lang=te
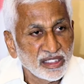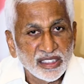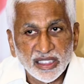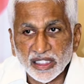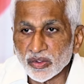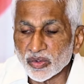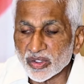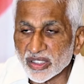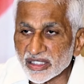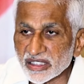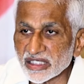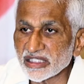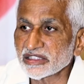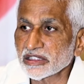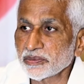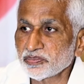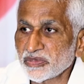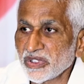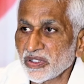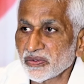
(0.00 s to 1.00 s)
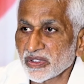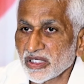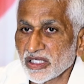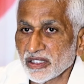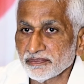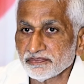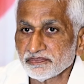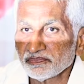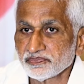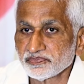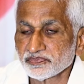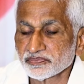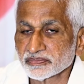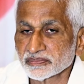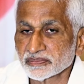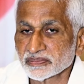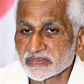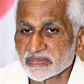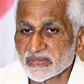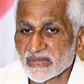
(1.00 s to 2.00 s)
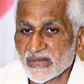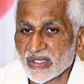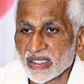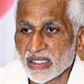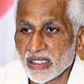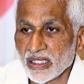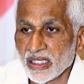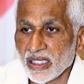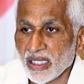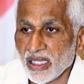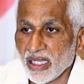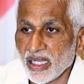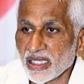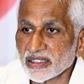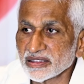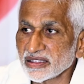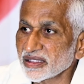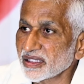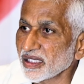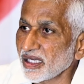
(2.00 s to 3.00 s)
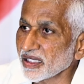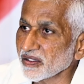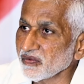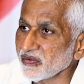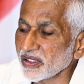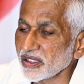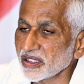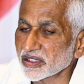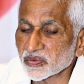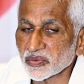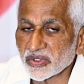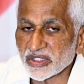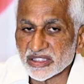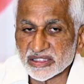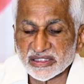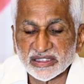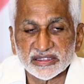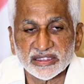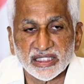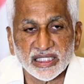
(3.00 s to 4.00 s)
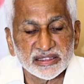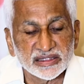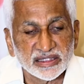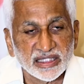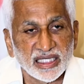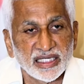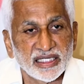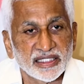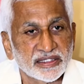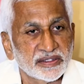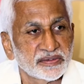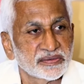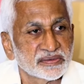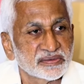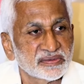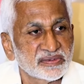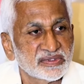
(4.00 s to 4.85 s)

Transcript: నేను ఒక్కటే చెప్తా ఉన్నా అధికారం అన్నటువంటిది తాత్కాలికం